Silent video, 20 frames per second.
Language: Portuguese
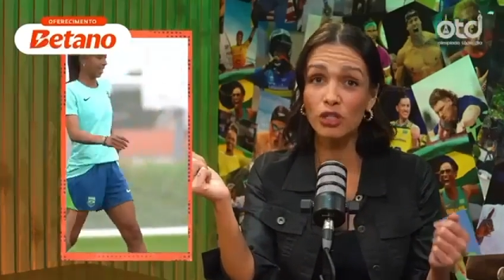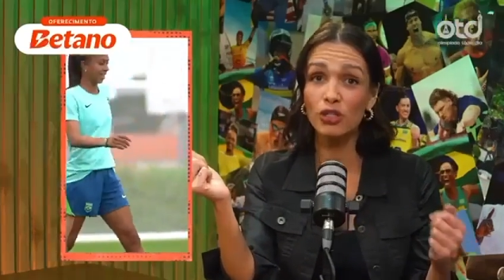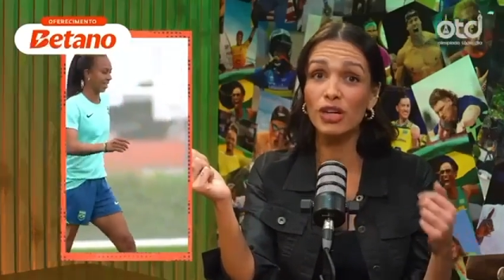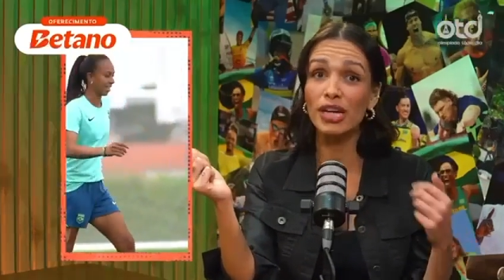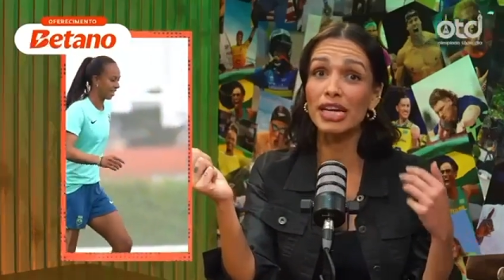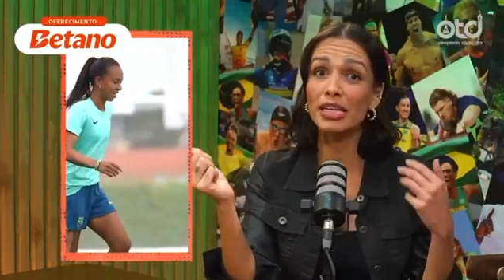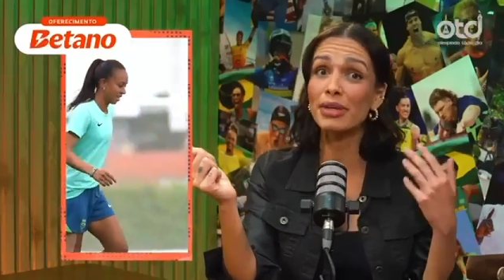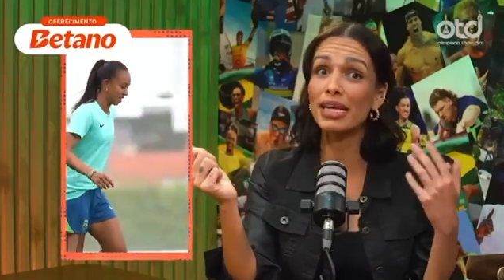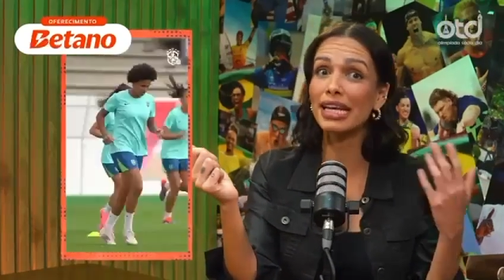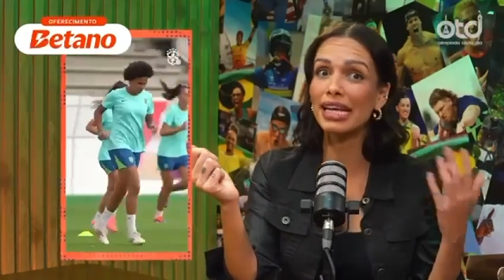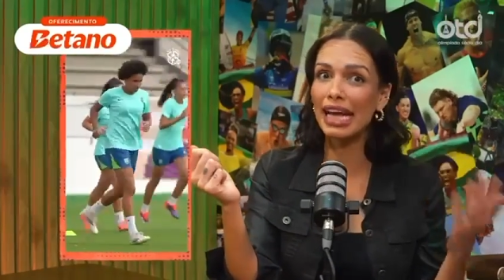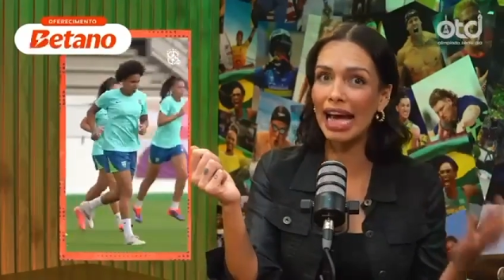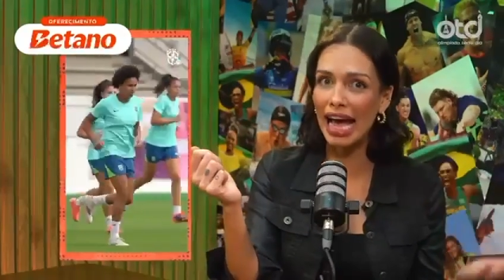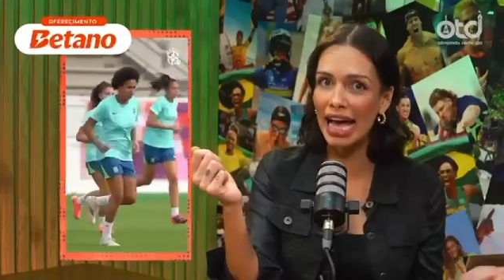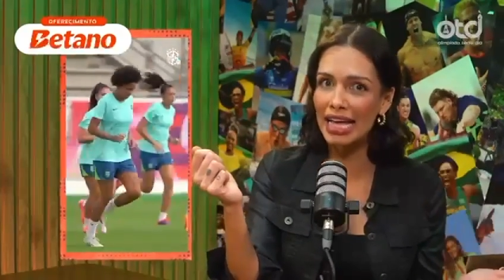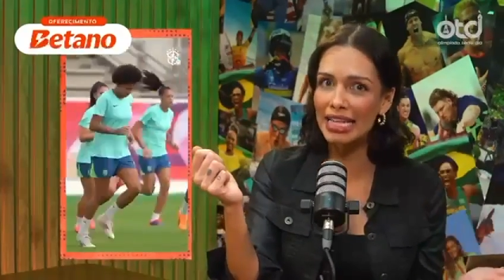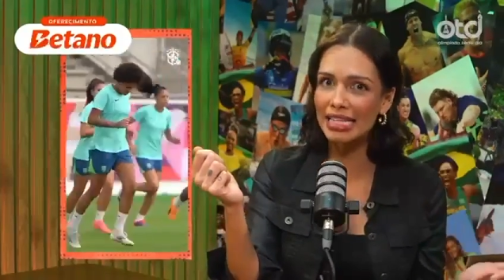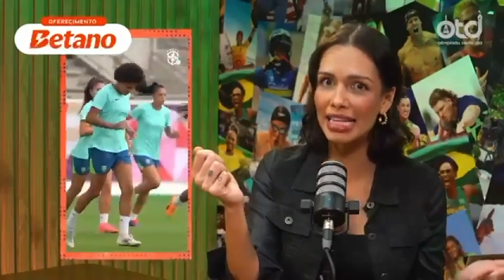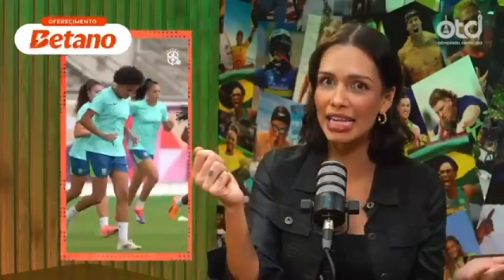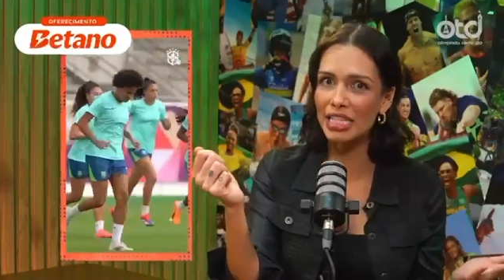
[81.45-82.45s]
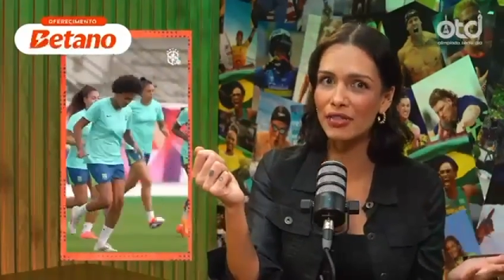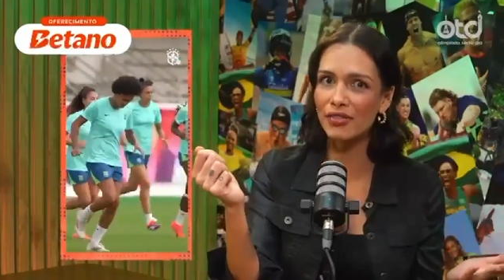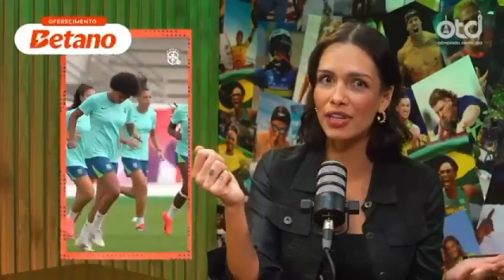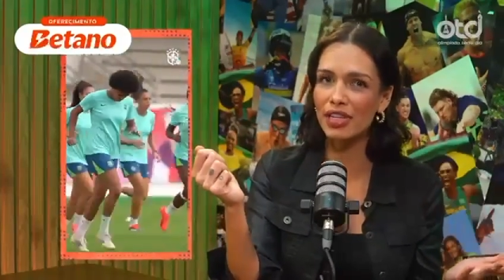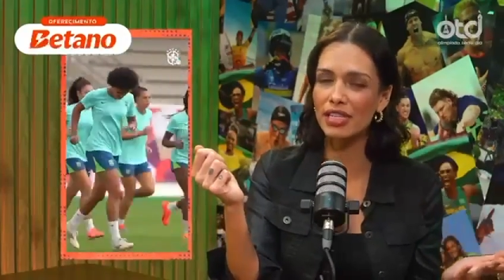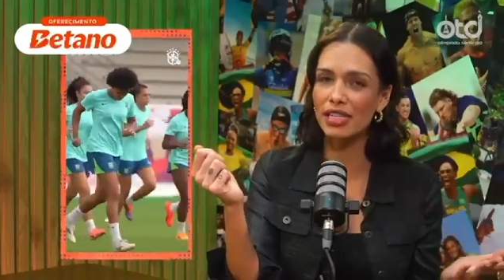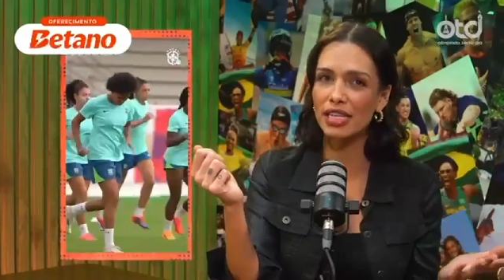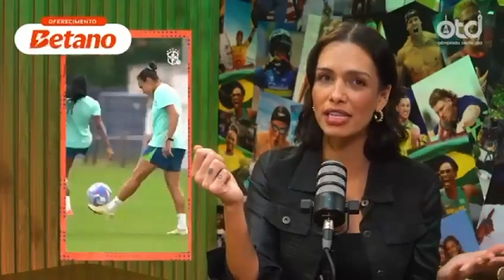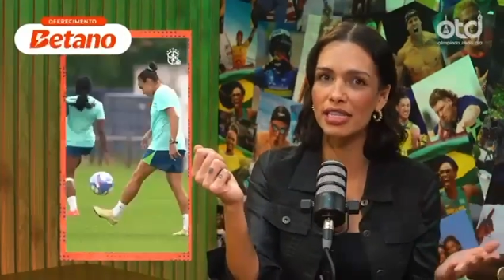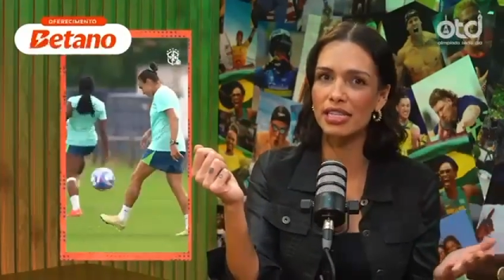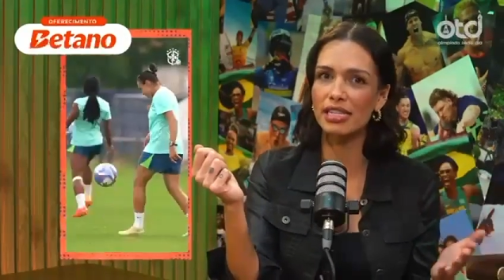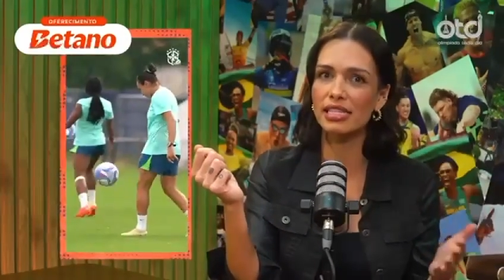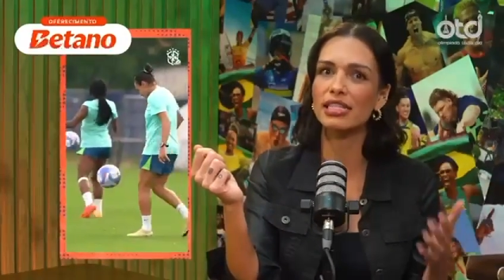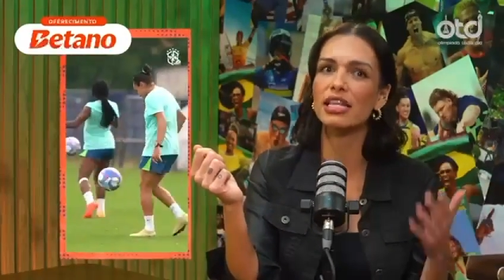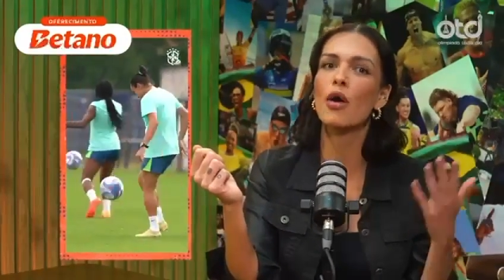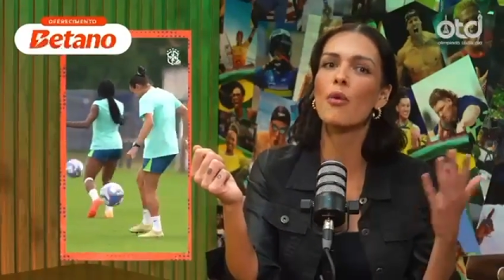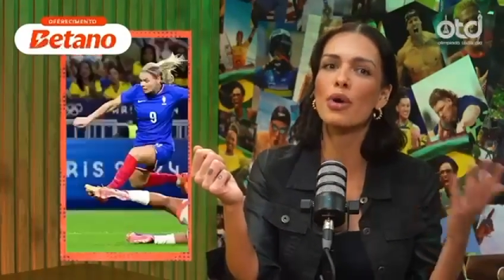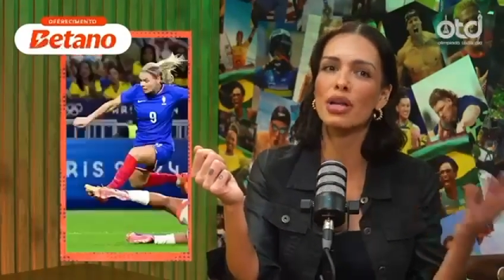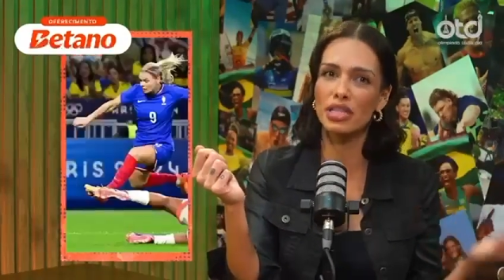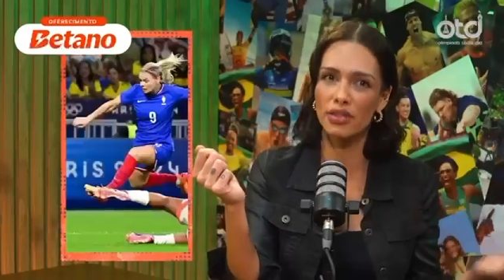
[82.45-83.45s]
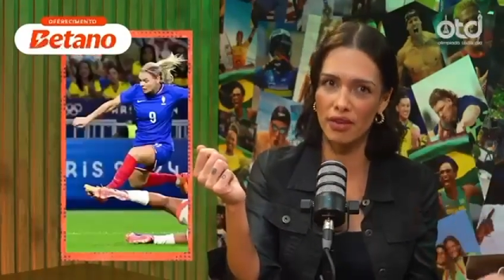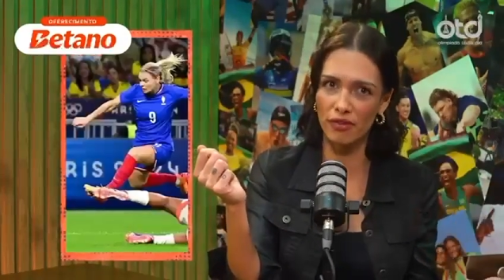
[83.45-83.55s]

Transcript: Jogando em casa, as francesas são as